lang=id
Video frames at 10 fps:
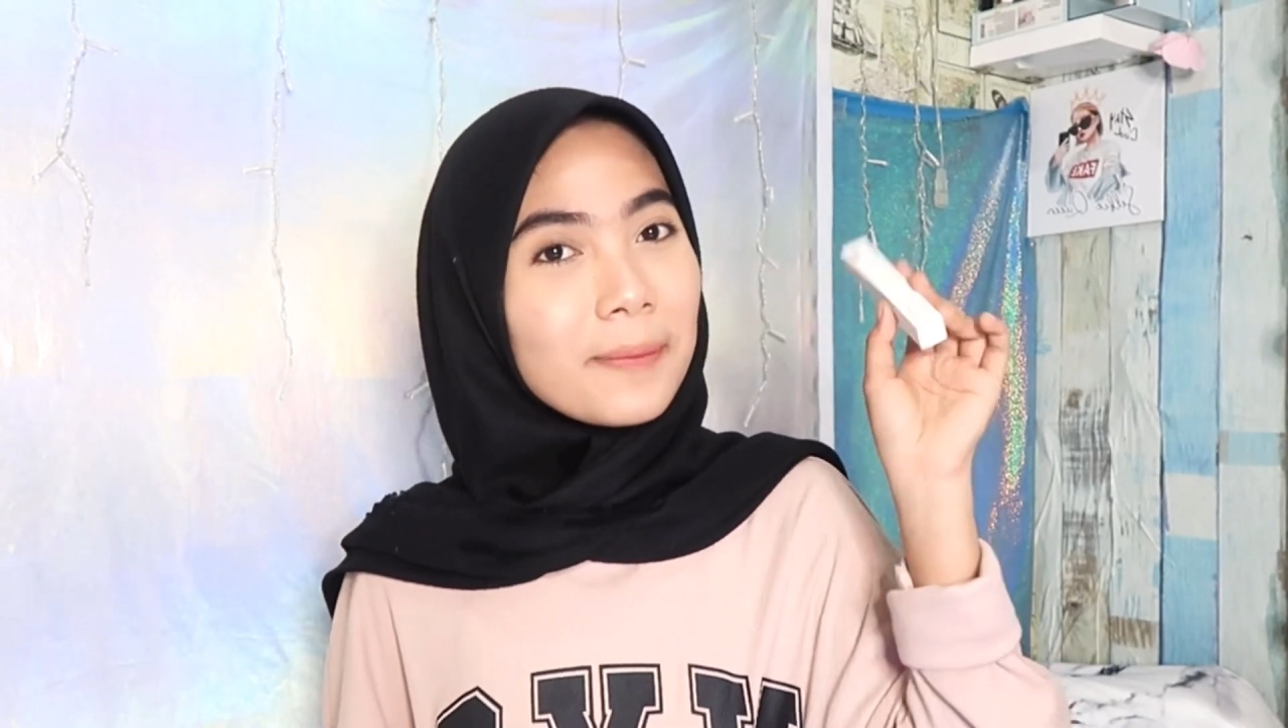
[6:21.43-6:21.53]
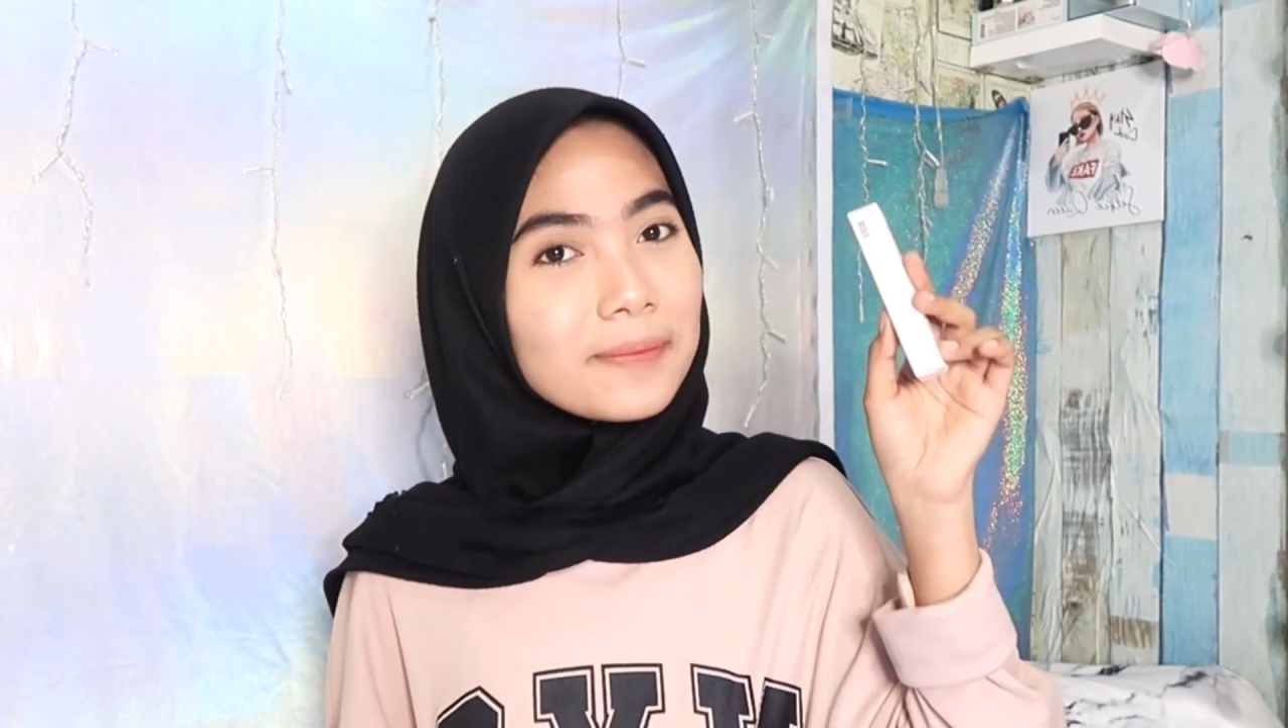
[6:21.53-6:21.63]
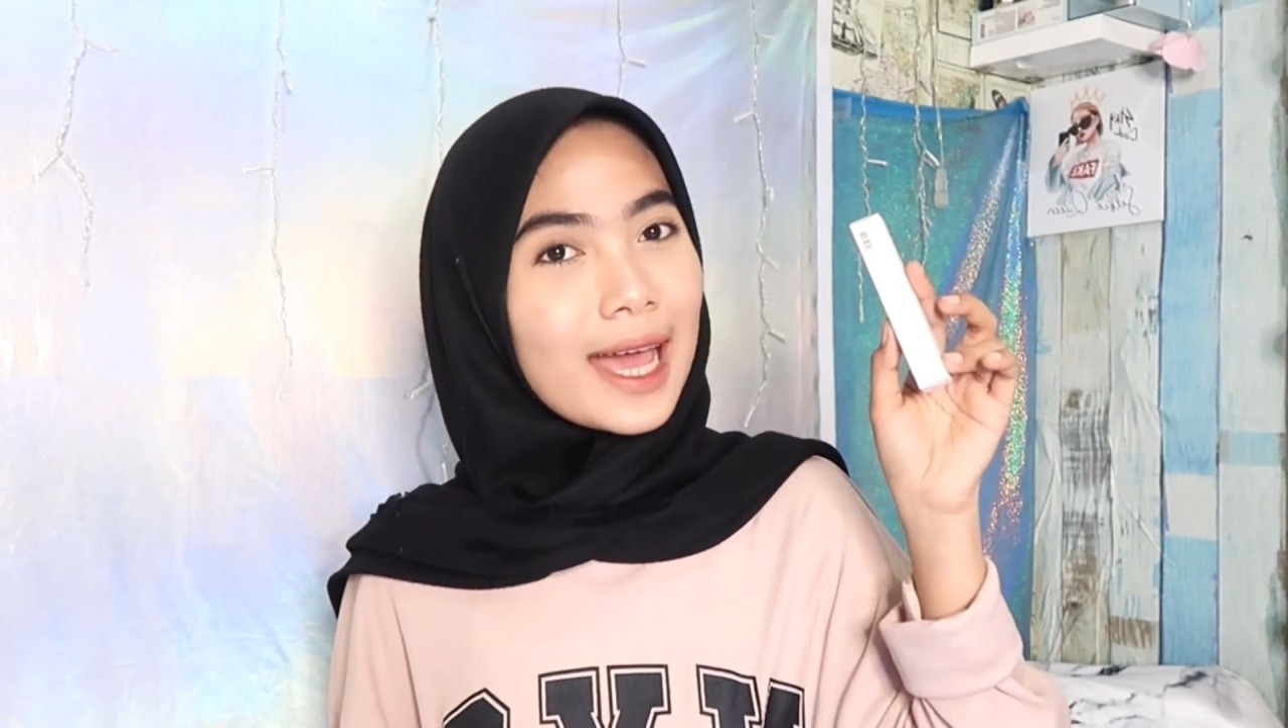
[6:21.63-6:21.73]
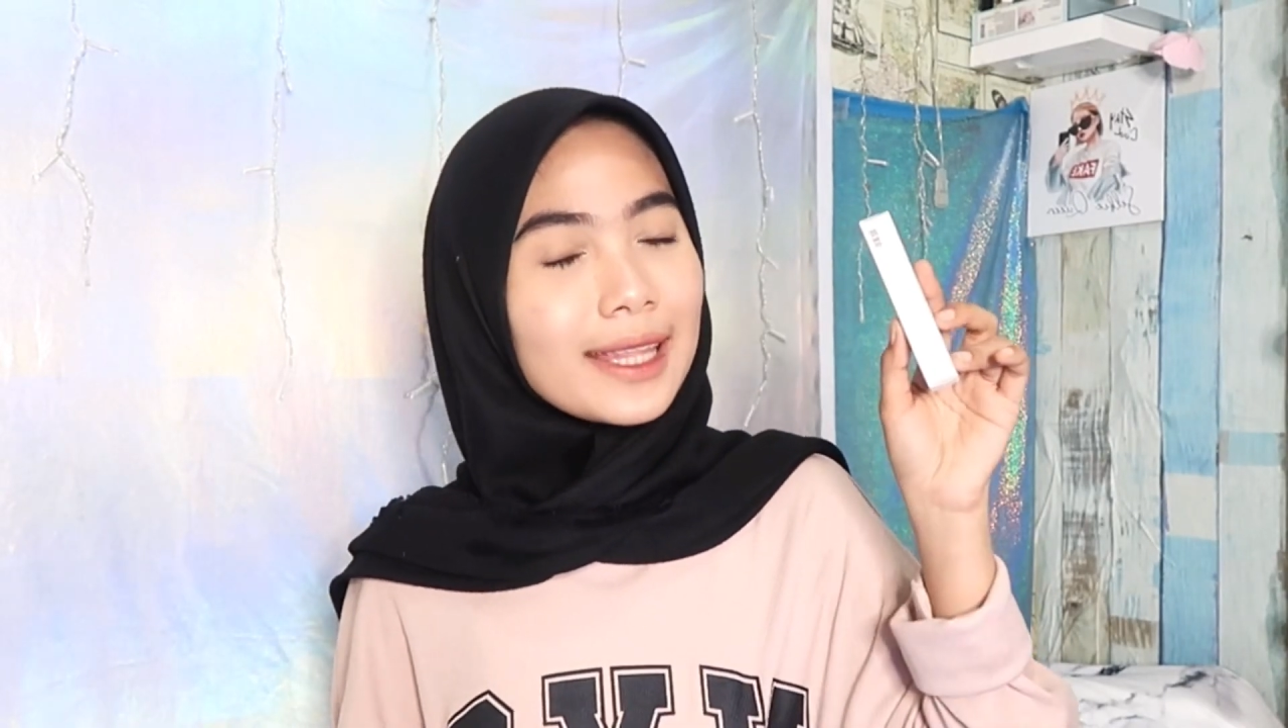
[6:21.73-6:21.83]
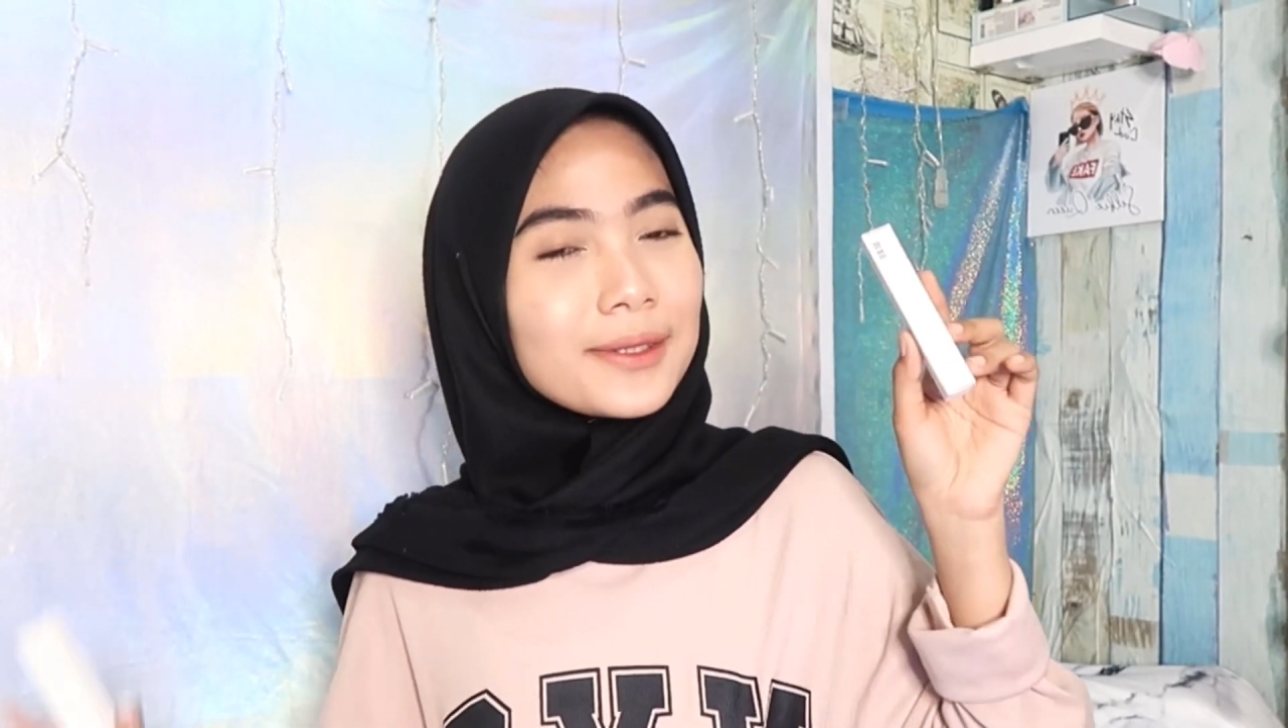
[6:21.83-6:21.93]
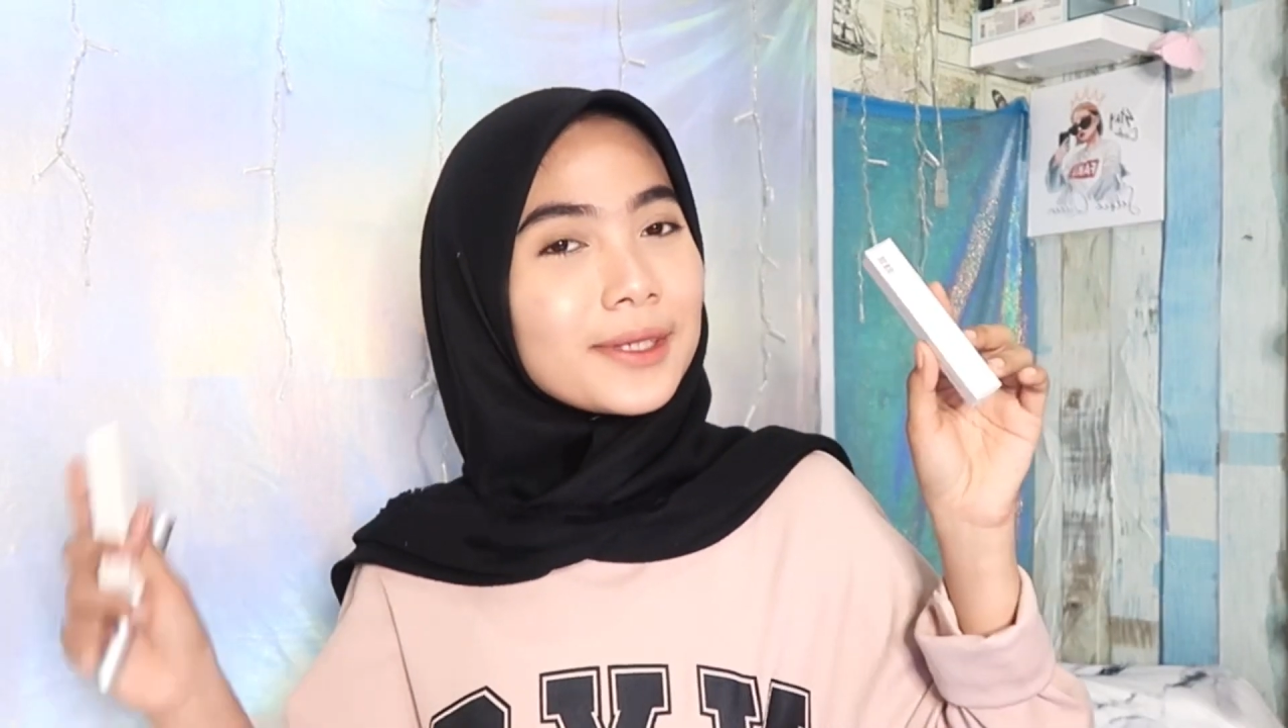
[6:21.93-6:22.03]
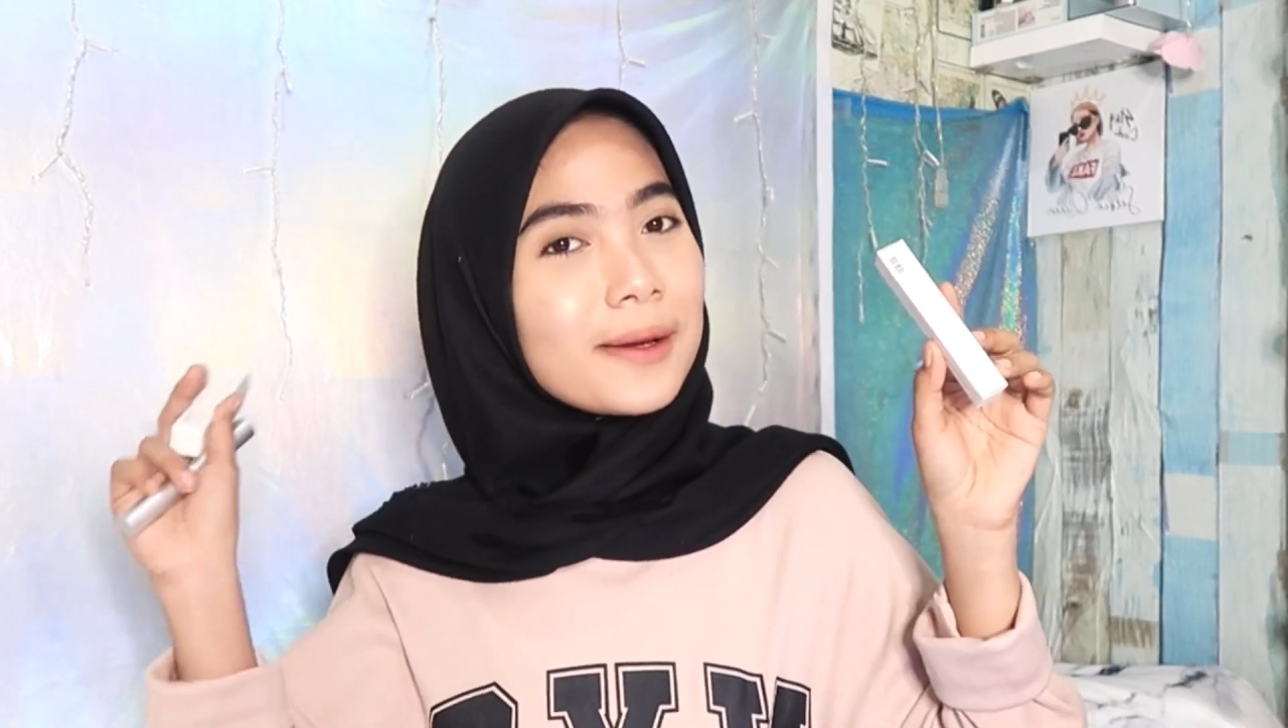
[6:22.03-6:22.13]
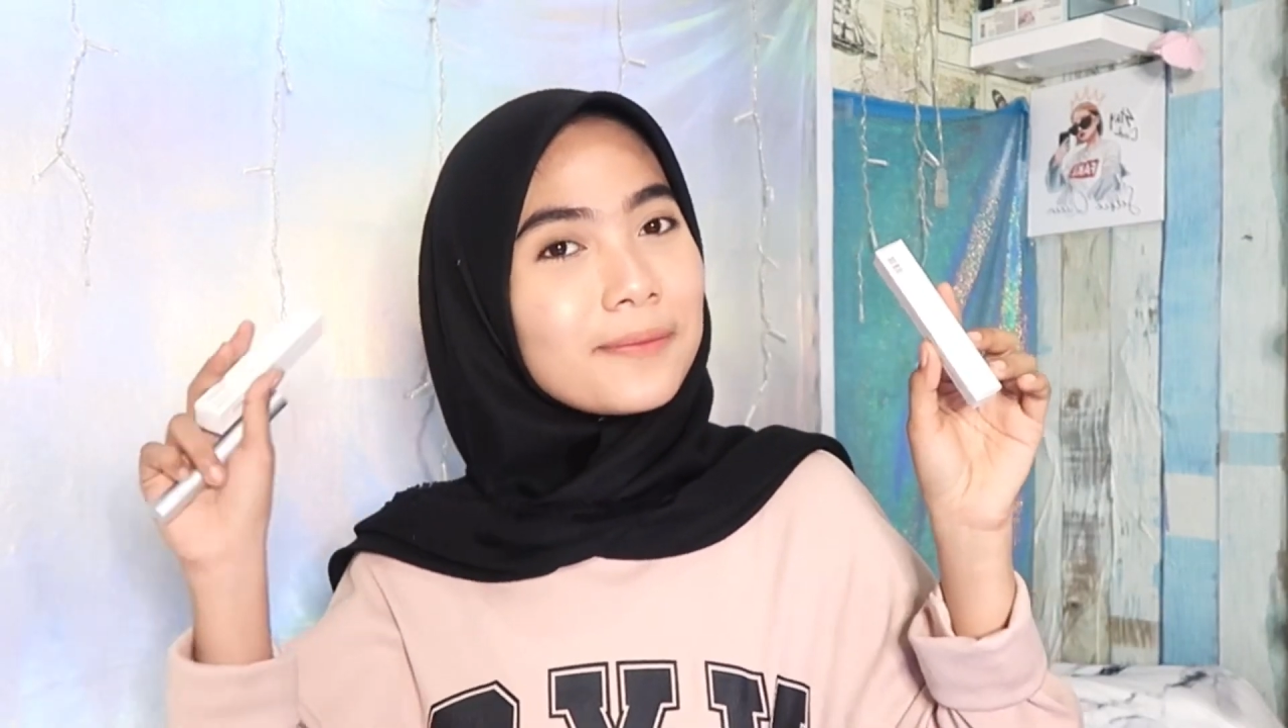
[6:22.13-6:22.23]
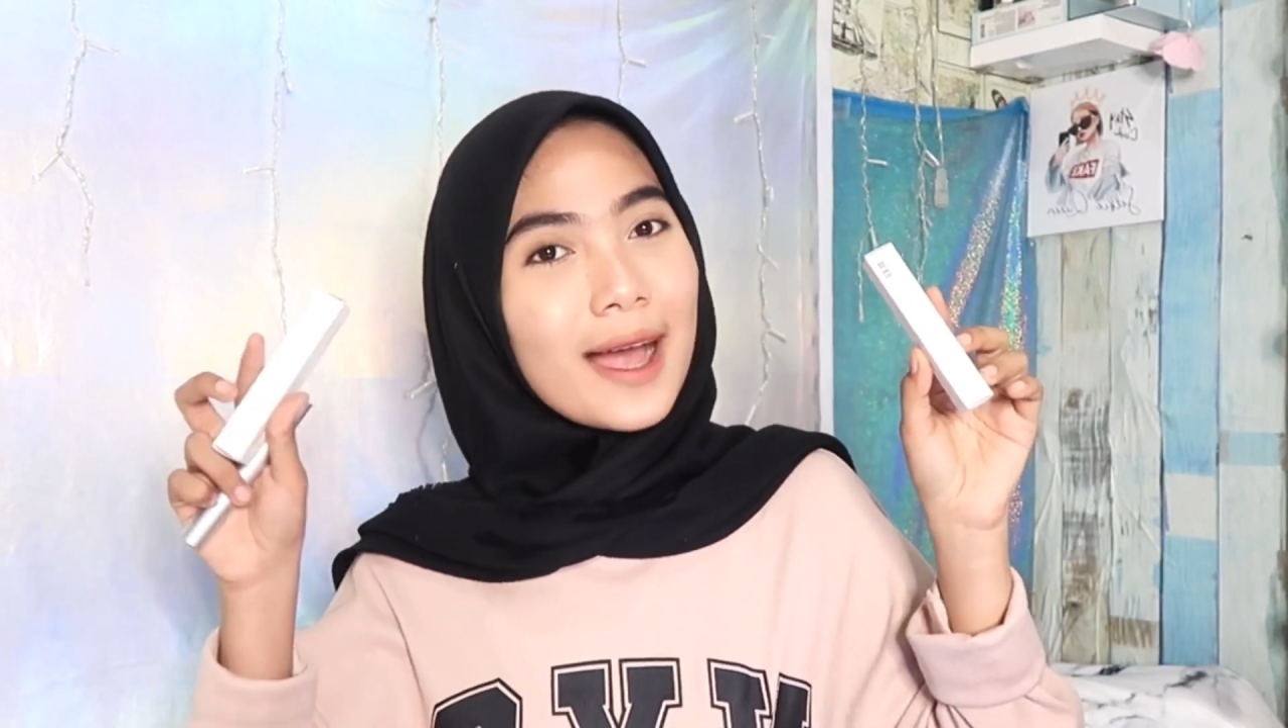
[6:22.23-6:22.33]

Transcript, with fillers: peptide dan juga